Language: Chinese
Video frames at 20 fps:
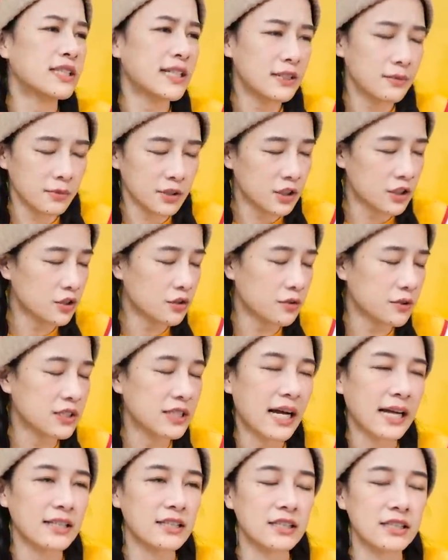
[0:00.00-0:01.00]
再怎么吃都是
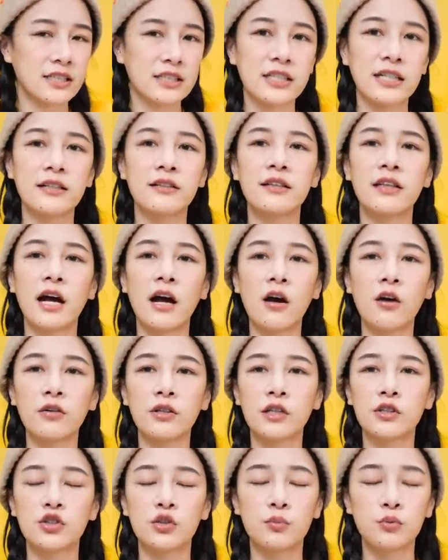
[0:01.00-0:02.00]
那几间，然后
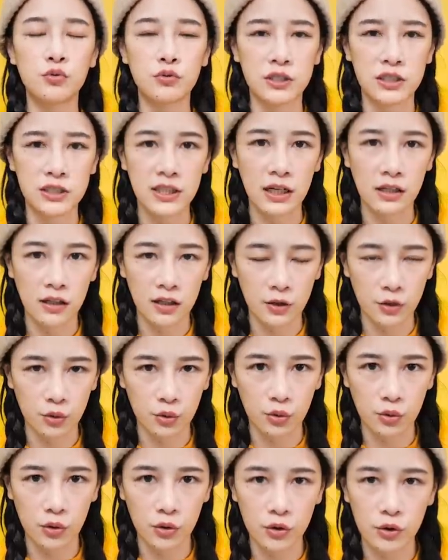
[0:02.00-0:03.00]
呢就募集到了很
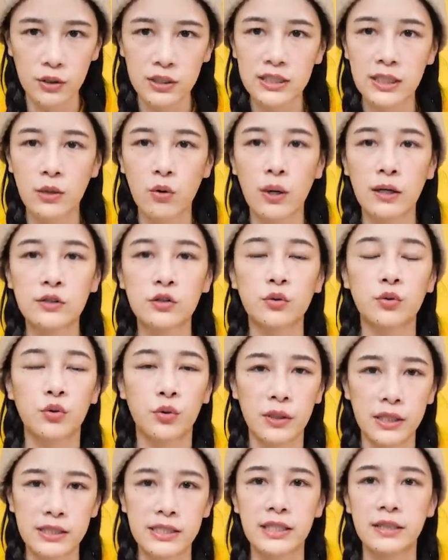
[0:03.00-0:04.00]
多有一些观众
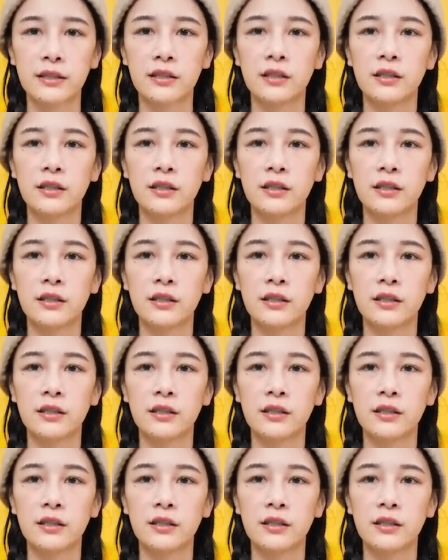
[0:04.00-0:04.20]
推荐